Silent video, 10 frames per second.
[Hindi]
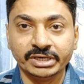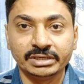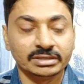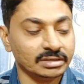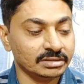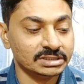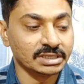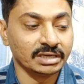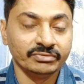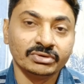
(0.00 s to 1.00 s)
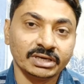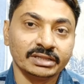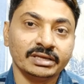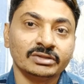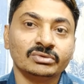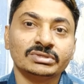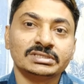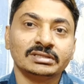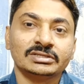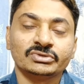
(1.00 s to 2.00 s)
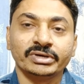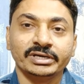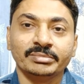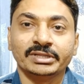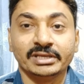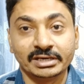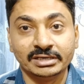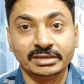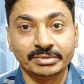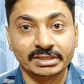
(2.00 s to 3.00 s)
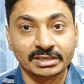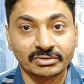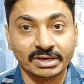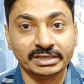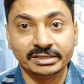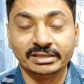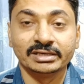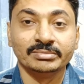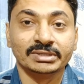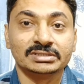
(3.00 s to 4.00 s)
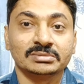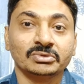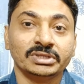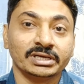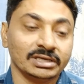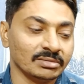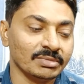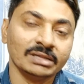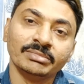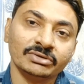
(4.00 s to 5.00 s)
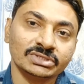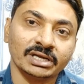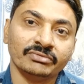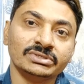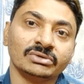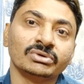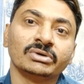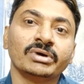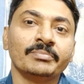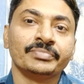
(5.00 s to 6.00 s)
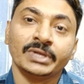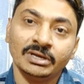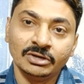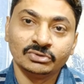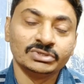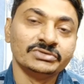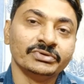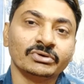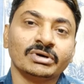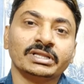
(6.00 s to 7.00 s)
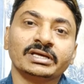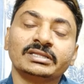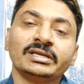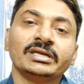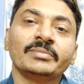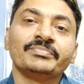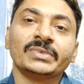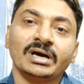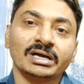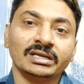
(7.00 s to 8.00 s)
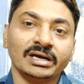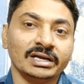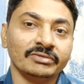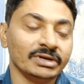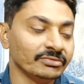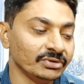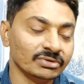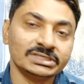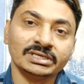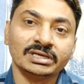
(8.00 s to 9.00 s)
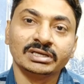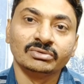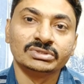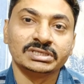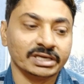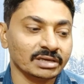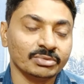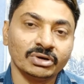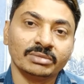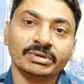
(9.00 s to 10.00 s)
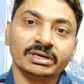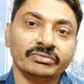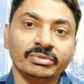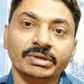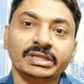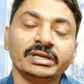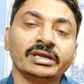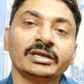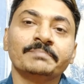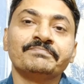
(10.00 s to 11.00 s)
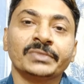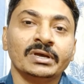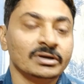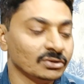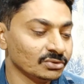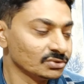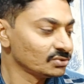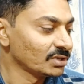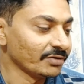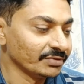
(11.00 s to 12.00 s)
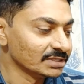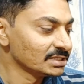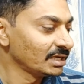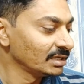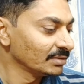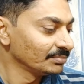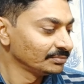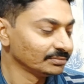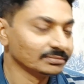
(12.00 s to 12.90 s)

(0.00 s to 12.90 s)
यूनिट इसका रिव्यू करते हैं तो इसके अंदर श्योरिटी हमें देखनी पड़ती है क्वालिटी देखनी पड़ती है सब कुछ देखने के बाद मैं इसका रिव्यू जरूर करूँगा तो इस वीडियो को आप देखते रहिए अगले आने वाली वीडियो ऐसी कई कुछ एक एक प्रोडक्ट पर रिव्यू बनती रहेगी तो दोस्तों काफ़ी अच्छा ये